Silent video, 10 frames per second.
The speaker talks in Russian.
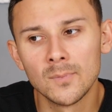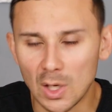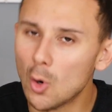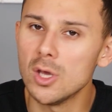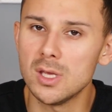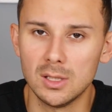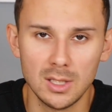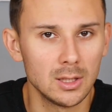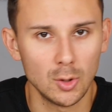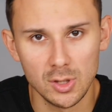такой нет,
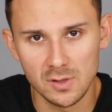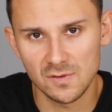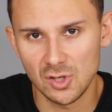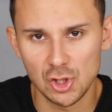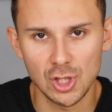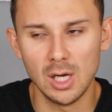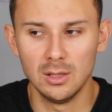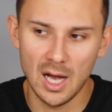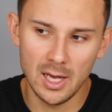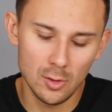я такой не
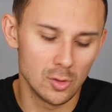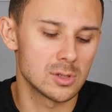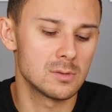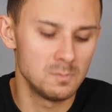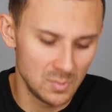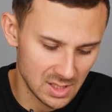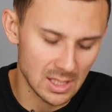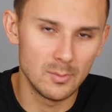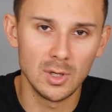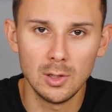встречал. iOS
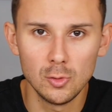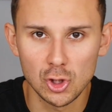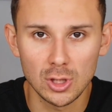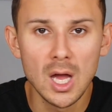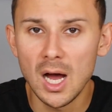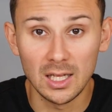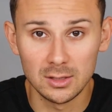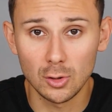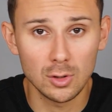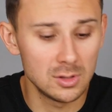местами глючит,
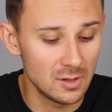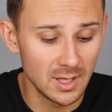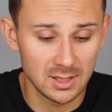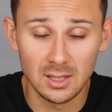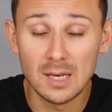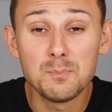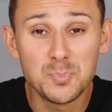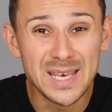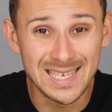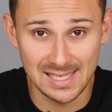Android 9 на
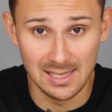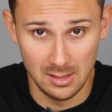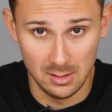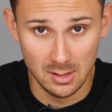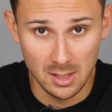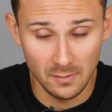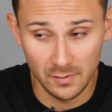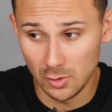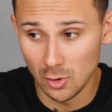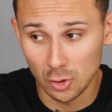пикселе
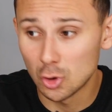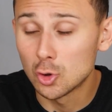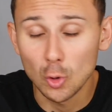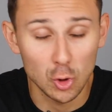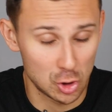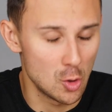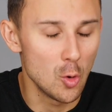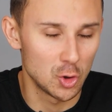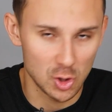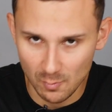выдает тоже
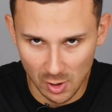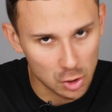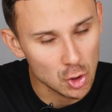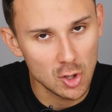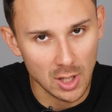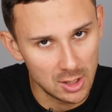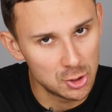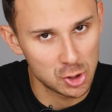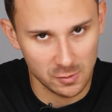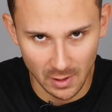очень большое
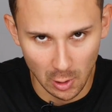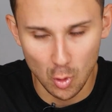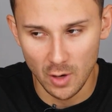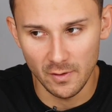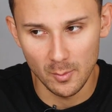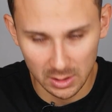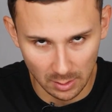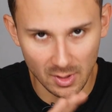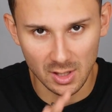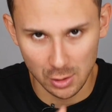количество глюков. Об
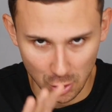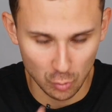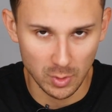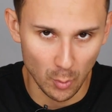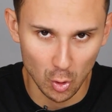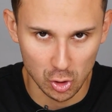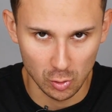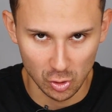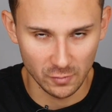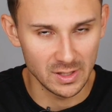этом я расскажу попозже
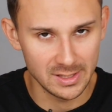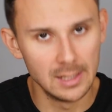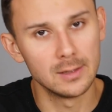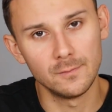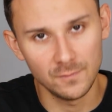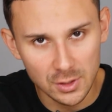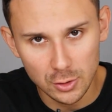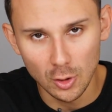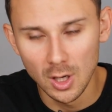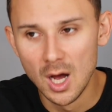уже в отдельном
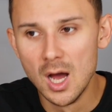видео.